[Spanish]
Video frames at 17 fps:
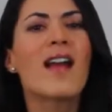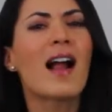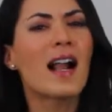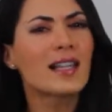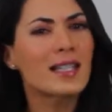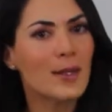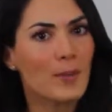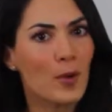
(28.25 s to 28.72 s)

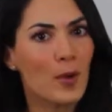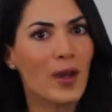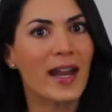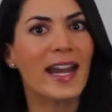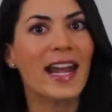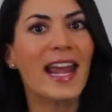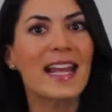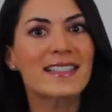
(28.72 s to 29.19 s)
al tiempo
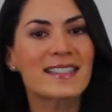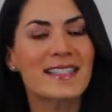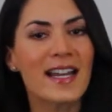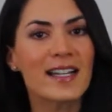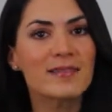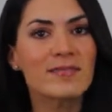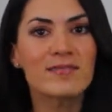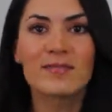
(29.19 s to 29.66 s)
que
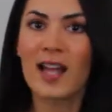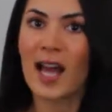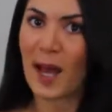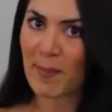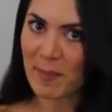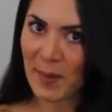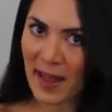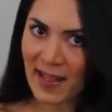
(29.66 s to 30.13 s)
crecen,
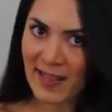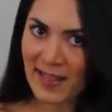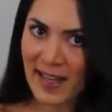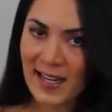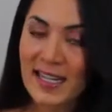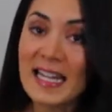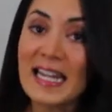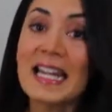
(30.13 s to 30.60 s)

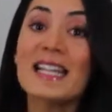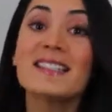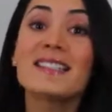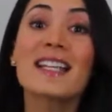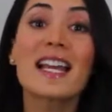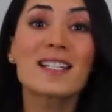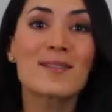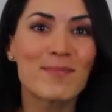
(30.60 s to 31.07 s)
aprenden y
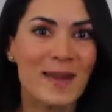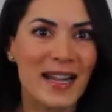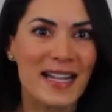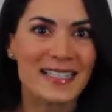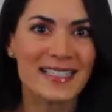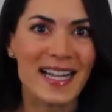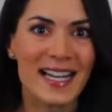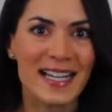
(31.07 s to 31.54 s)
se
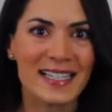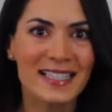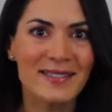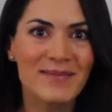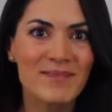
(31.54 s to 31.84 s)
expresan.